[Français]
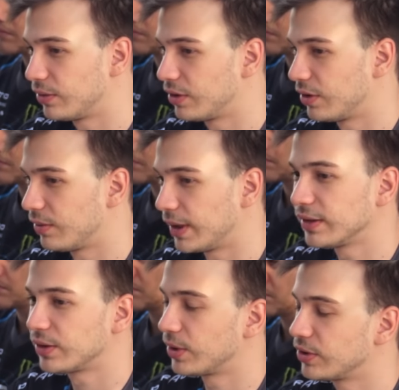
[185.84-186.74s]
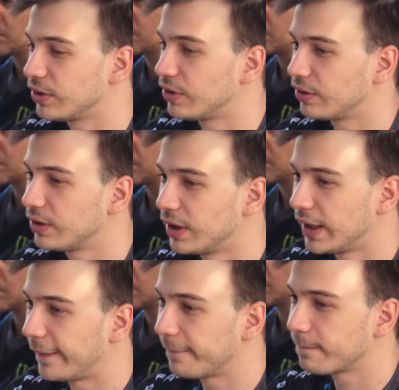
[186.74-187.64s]
donc euh, je pense euh,
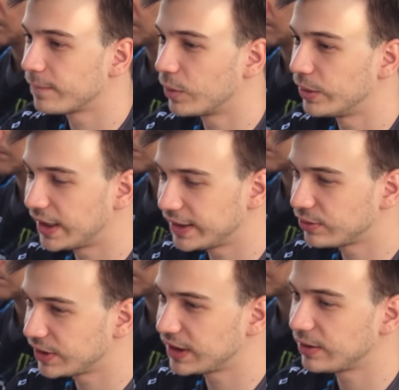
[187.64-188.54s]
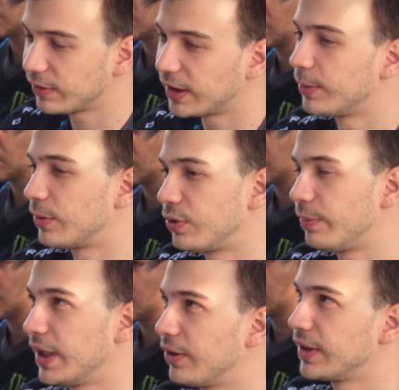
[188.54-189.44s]
on a les outils vraiment pour
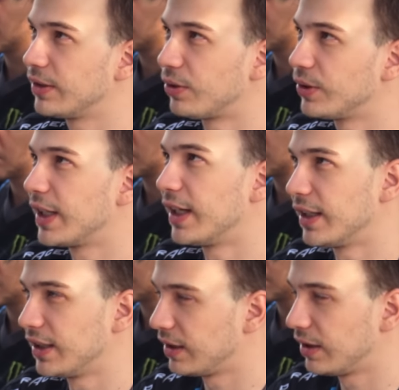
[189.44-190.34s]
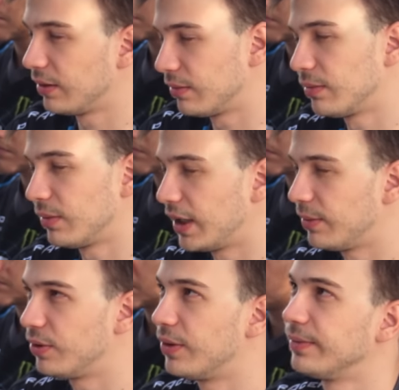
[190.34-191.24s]
bien rentrer dans nos quarts et
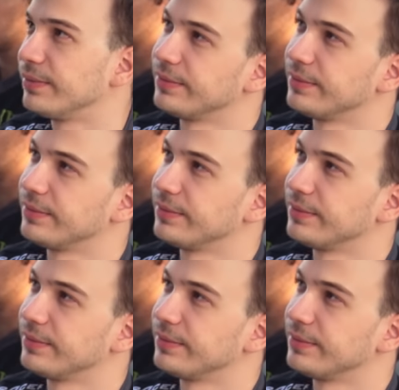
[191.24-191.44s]
aller plus loin.